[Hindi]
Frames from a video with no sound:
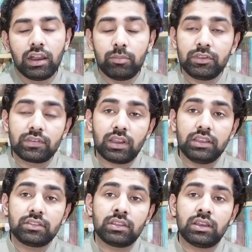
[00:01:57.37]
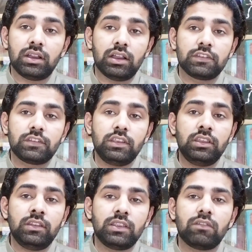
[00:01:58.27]
अब इसका इतना
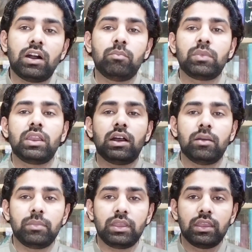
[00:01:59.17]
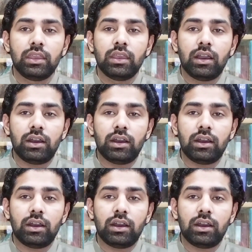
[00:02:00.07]
हसीन जवाब मिला हमें